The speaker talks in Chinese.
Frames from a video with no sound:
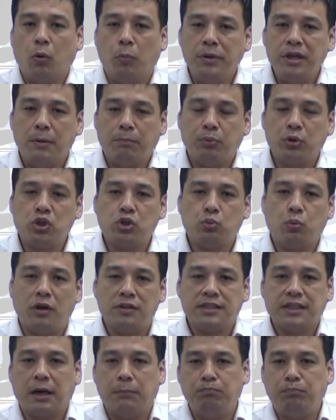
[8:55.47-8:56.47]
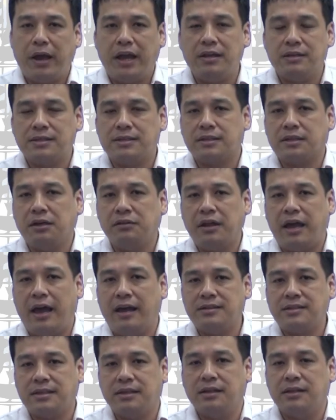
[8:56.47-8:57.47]
我们也不希望这个 base 跟
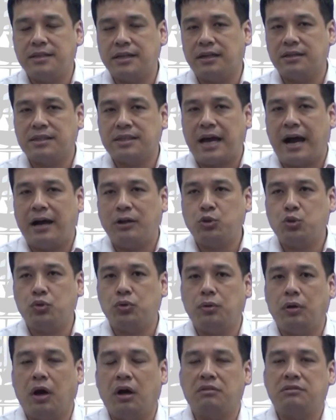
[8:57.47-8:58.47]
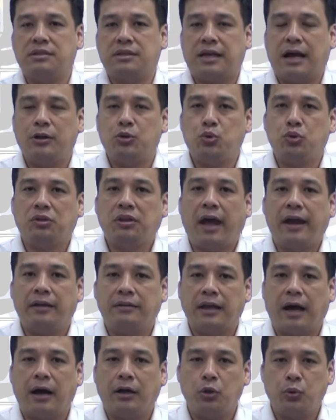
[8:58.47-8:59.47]
s 的这个差距啊，差距
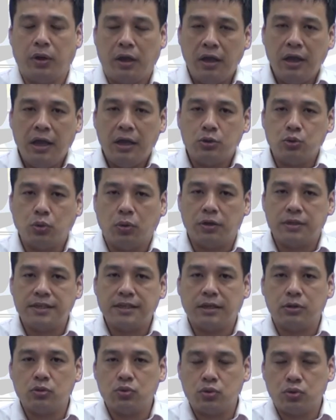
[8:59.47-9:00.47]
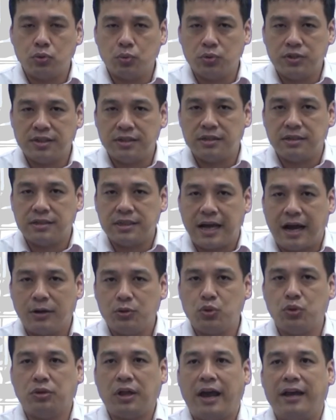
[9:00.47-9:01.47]
太大，因为如果这个数字
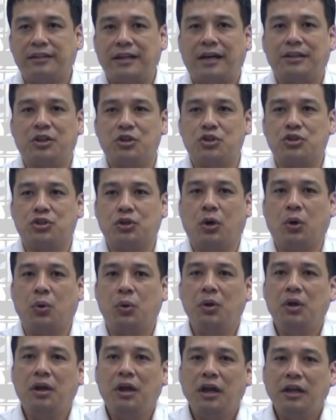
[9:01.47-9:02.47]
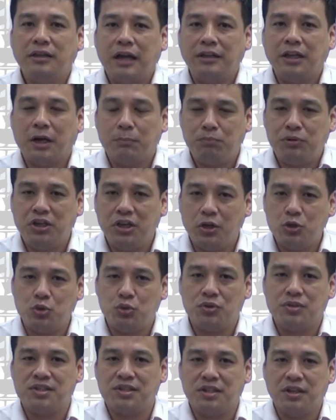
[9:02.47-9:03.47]
差距太大的时候，它那个
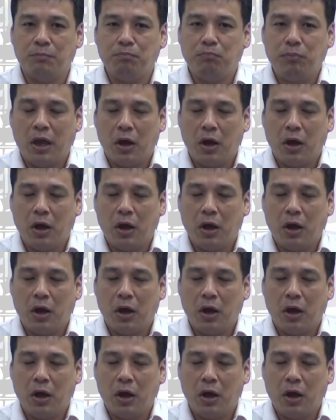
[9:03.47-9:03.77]
pH 值的